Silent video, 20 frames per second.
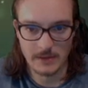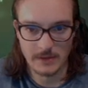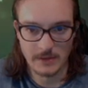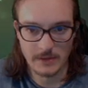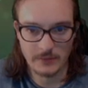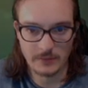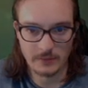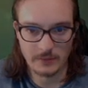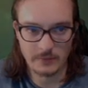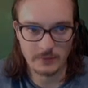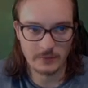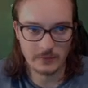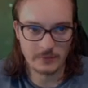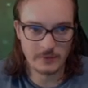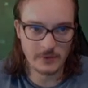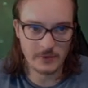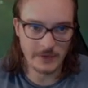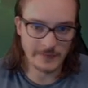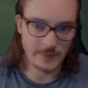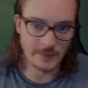tout
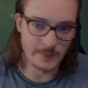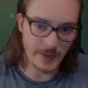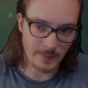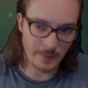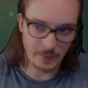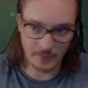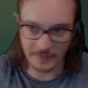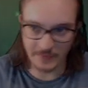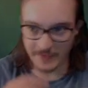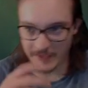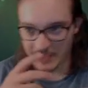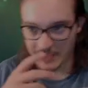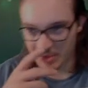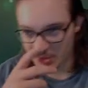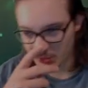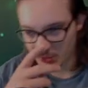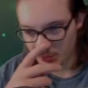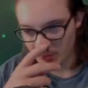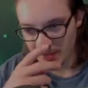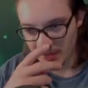il faut pas planter les
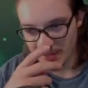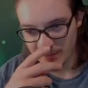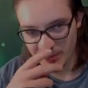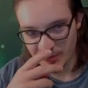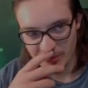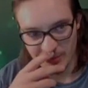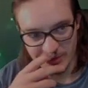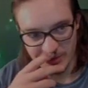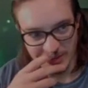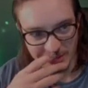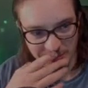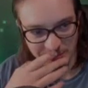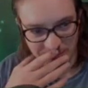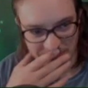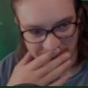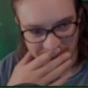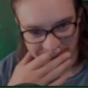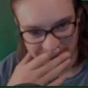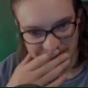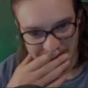choux à la mode de chez nous.
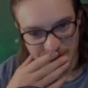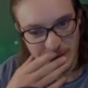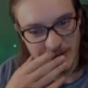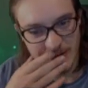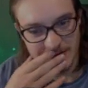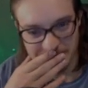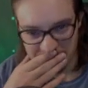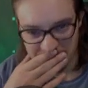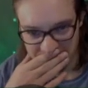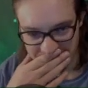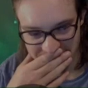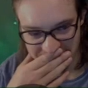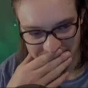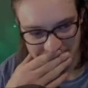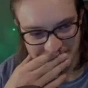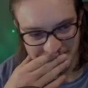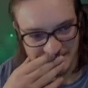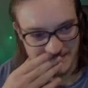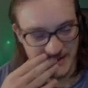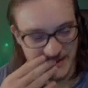Putain.
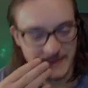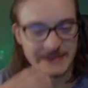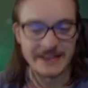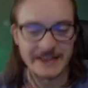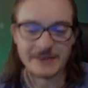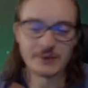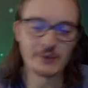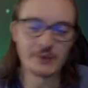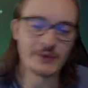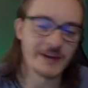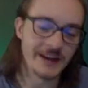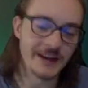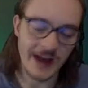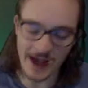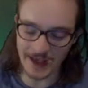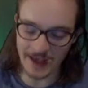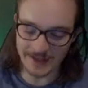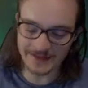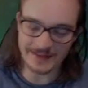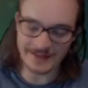Non mais ça suffit,
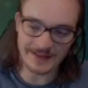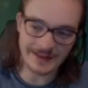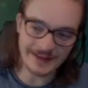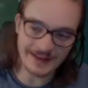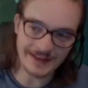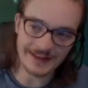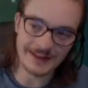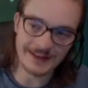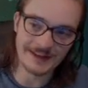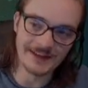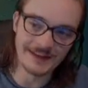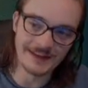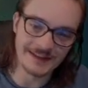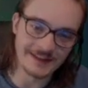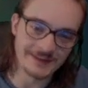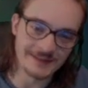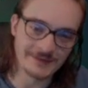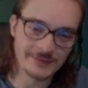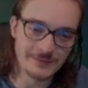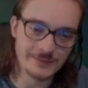arrêtez.
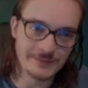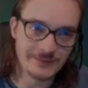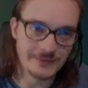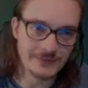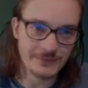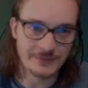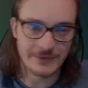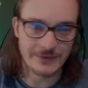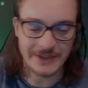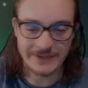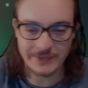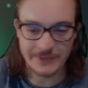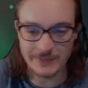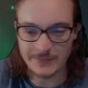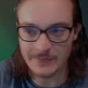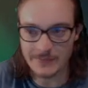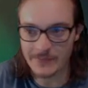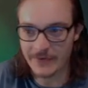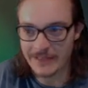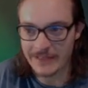Vous, vous voyez ce que vous
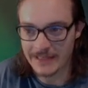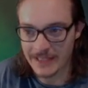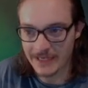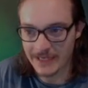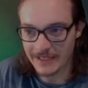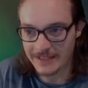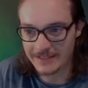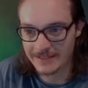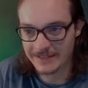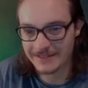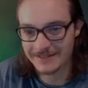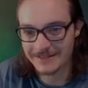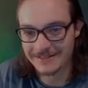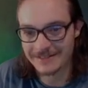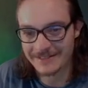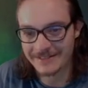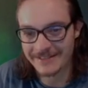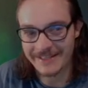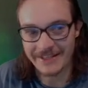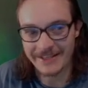me faites là.
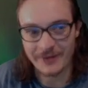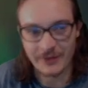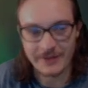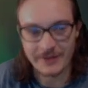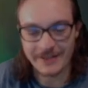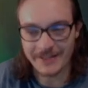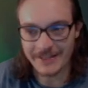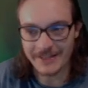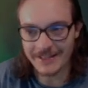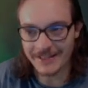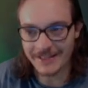Je viens de rentrer